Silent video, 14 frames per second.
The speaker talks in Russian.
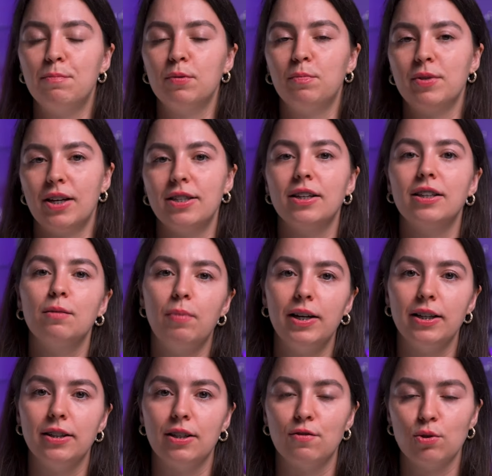и подписать их на
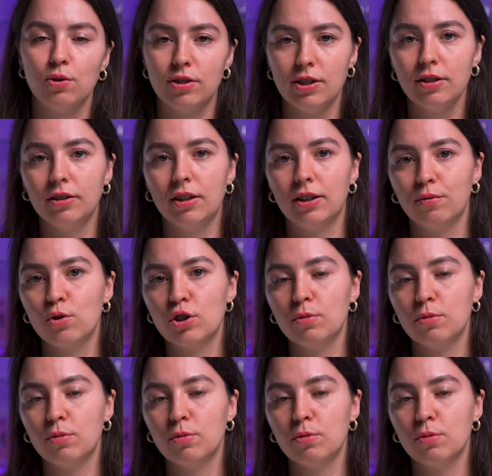палитре. Все сделать для того,